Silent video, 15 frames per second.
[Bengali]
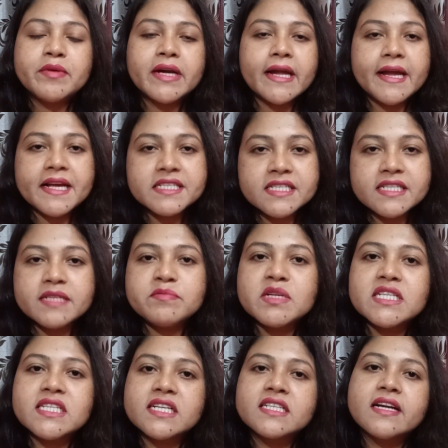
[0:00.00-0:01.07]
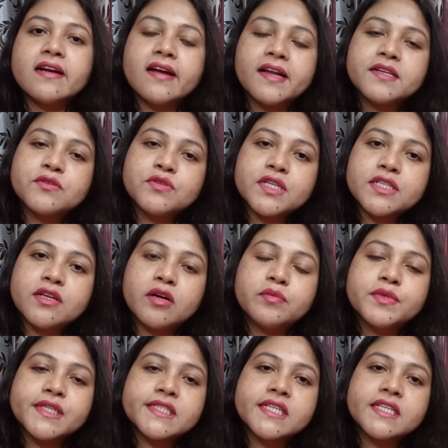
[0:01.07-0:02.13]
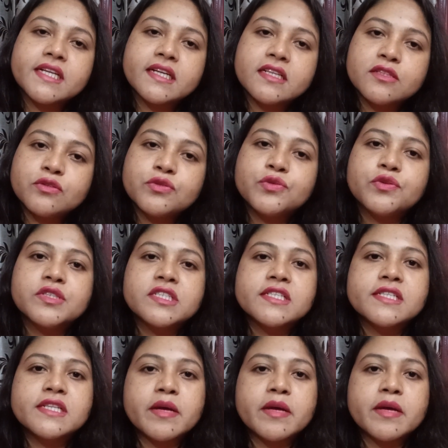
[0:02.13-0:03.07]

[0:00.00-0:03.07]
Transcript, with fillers: এবার এজ লিমিট যেটা ক্যালকুলেট হবে সেটা কিন্তু টোয়েন্টি